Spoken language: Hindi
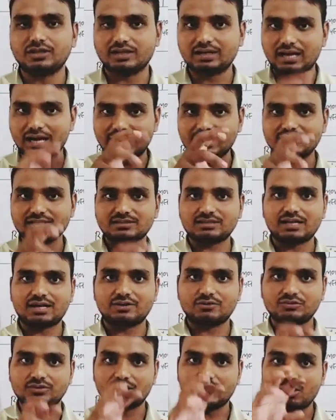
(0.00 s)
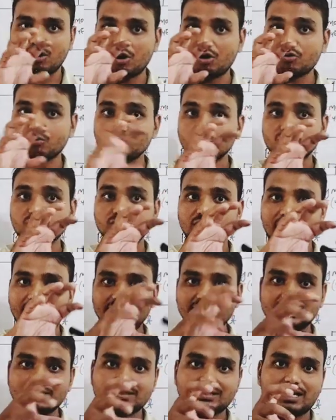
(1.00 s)
एक खाली स्थान होता है और उस
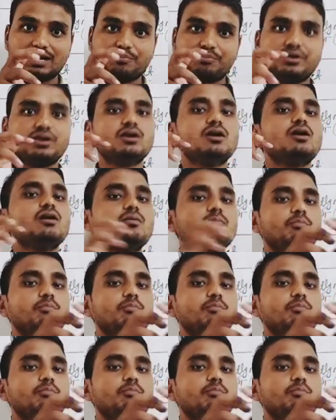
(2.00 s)
खाली स्थान में